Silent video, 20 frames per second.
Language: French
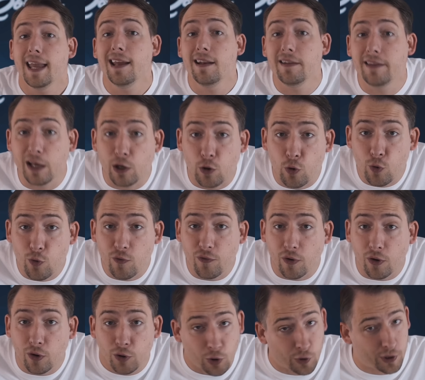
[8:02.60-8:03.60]
Il
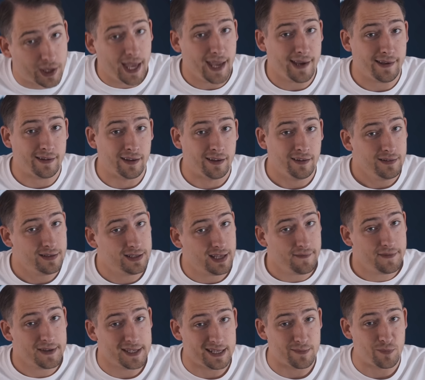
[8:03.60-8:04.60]
découvre que Kane s'est
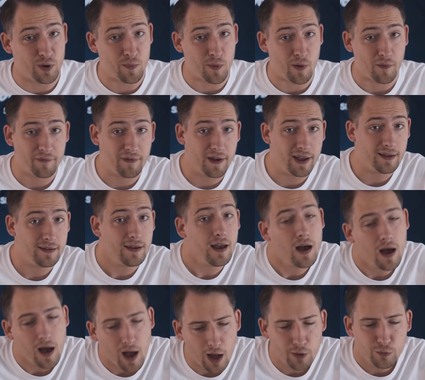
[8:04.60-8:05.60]
visiblement fait
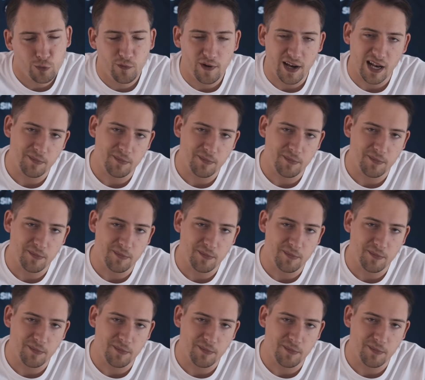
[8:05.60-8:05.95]
un nouvel